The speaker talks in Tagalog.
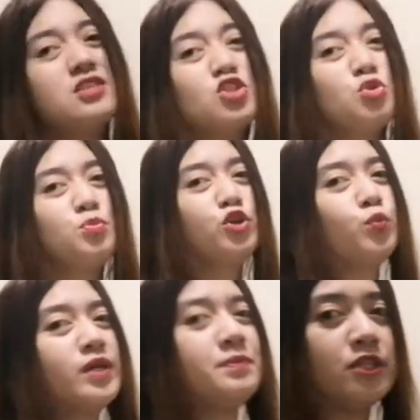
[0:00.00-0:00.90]
Sa 2.1
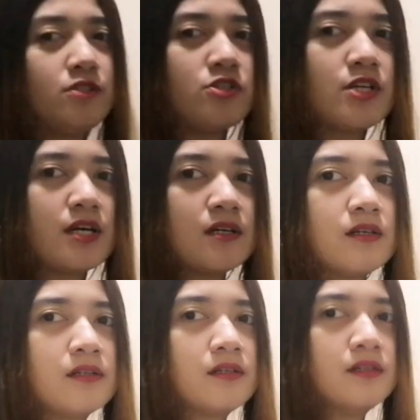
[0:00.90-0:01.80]
meter siya.
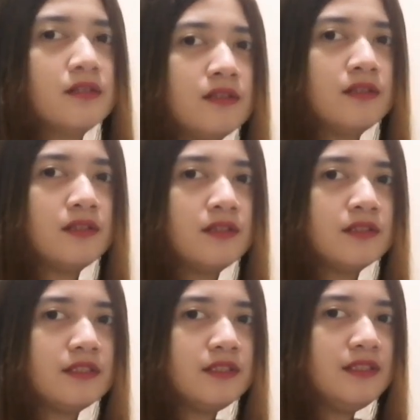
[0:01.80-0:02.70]

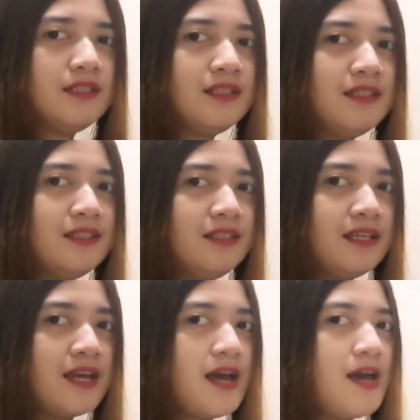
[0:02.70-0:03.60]
Tiyanan.
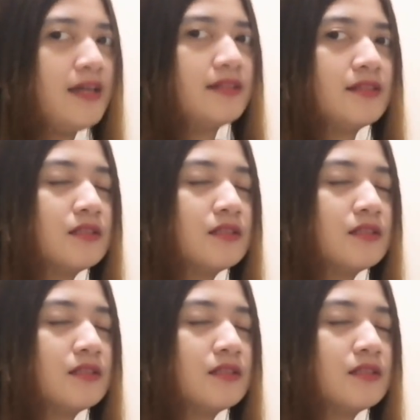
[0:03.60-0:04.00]
Ayan.